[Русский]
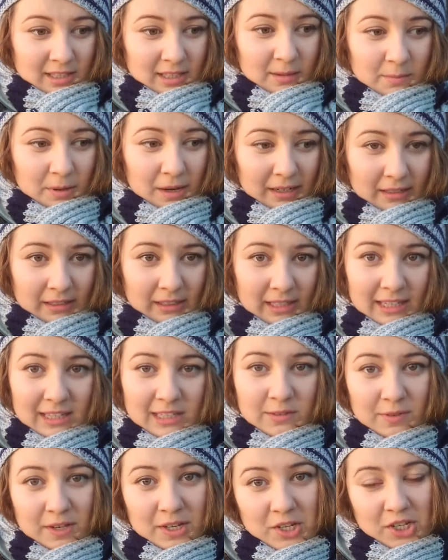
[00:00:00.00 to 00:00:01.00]
собак,
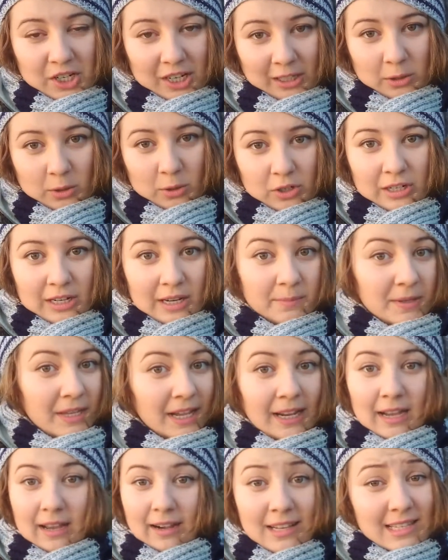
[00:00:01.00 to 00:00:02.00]
есть вещи, которые для
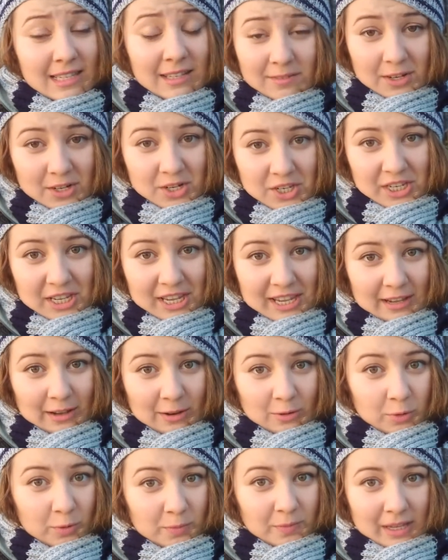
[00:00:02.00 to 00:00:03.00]
меня гораздо
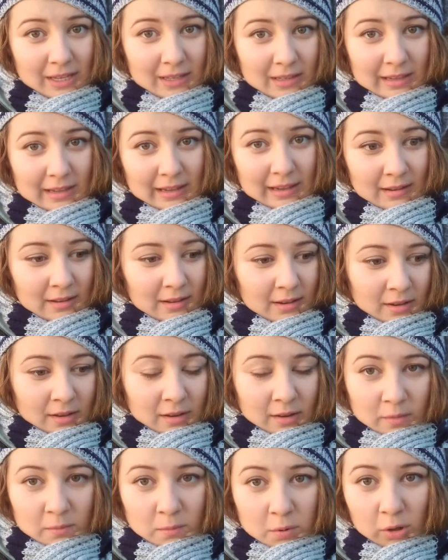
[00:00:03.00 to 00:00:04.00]
важнее умения
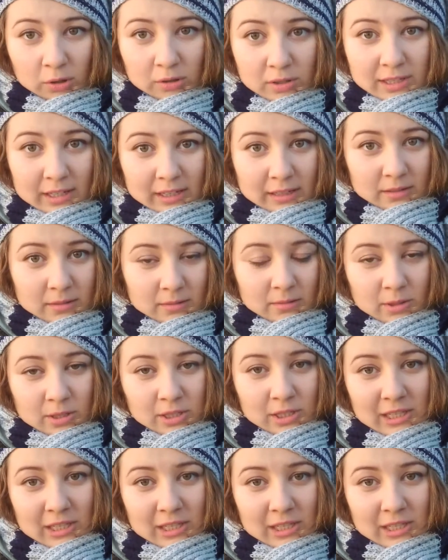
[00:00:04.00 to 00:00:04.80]
ползать,